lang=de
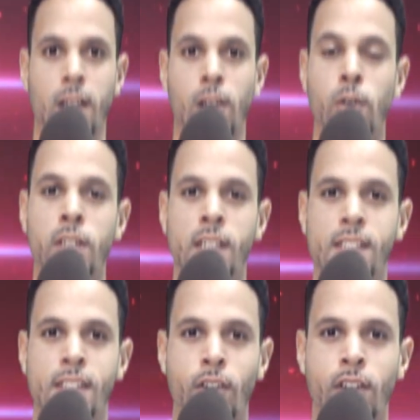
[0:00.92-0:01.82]
Hallo, hier
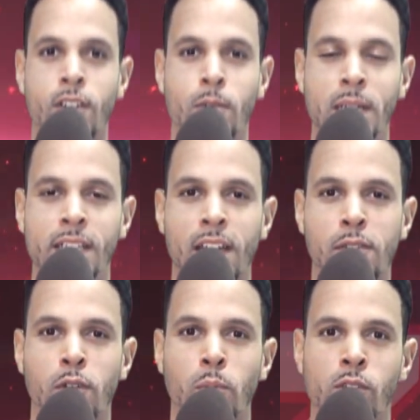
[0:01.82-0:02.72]
ist die neue Nummer 3
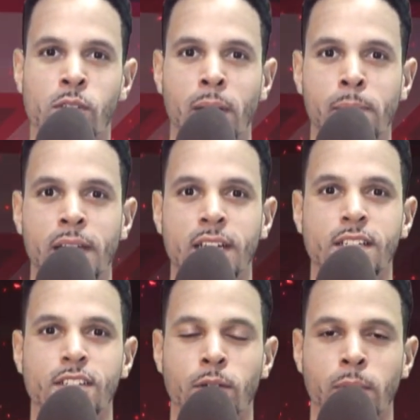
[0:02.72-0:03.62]
von Bose Bamberg,
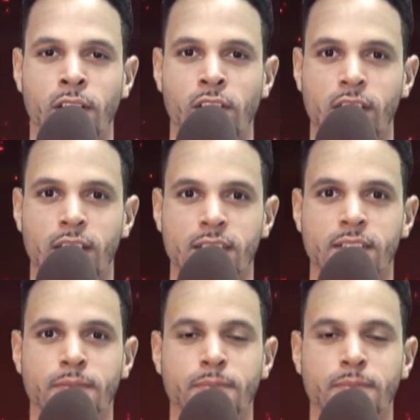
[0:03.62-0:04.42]
Dominik Lockhart.